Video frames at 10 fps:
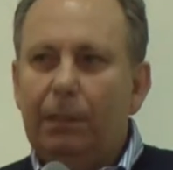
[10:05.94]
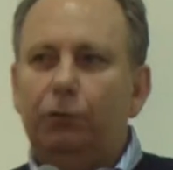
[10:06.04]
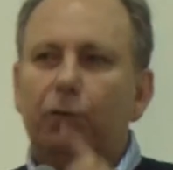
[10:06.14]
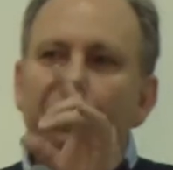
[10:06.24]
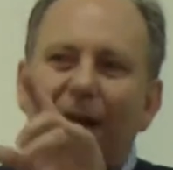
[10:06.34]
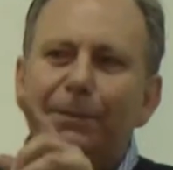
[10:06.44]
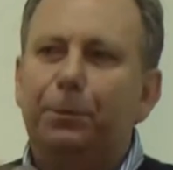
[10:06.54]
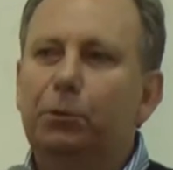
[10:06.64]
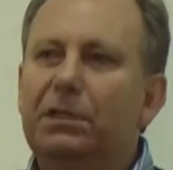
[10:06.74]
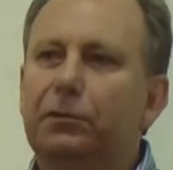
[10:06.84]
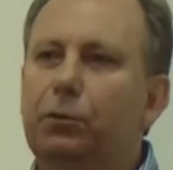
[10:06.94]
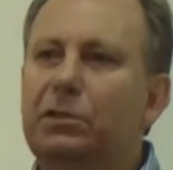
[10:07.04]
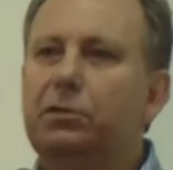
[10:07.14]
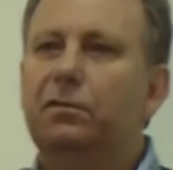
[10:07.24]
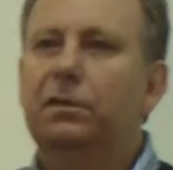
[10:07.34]
Isto vale para o nível do
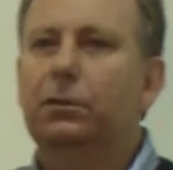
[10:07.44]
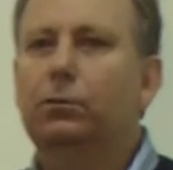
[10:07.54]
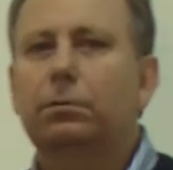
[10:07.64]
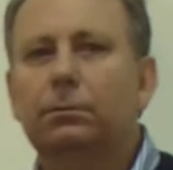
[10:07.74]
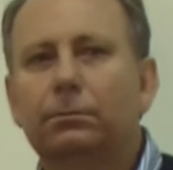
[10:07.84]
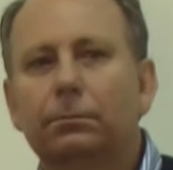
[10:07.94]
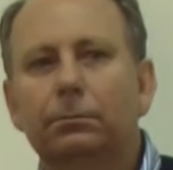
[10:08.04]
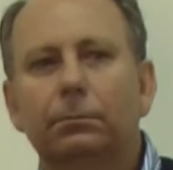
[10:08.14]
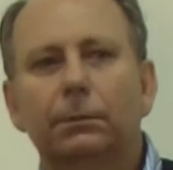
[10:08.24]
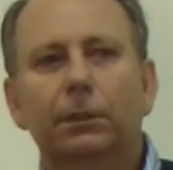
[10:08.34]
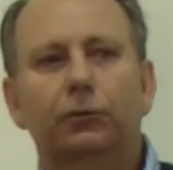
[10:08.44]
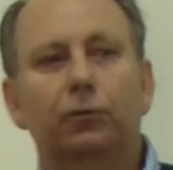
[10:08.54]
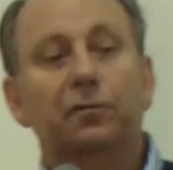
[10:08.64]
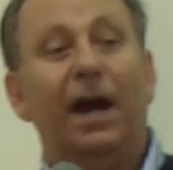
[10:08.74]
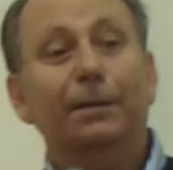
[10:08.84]
indivíduo
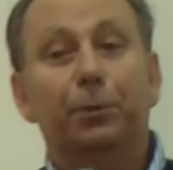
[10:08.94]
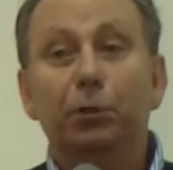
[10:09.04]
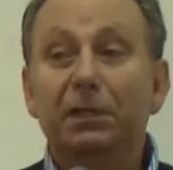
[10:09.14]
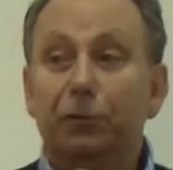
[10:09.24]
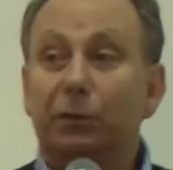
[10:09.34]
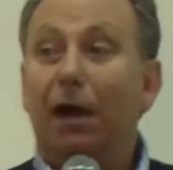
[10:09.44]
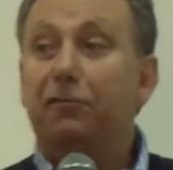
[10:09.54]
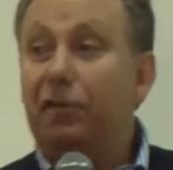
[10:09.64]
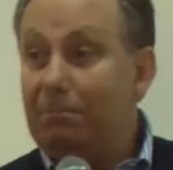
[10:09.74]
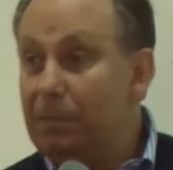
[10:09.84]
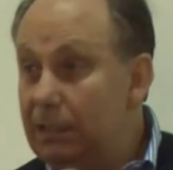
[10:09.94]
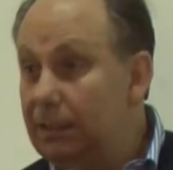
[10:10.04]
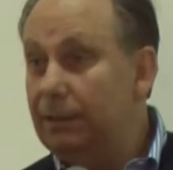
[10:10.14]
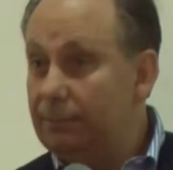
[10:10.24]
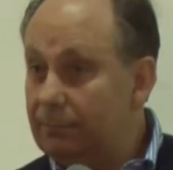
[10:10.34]
isto vale para o nível da
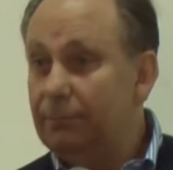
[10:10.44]
família.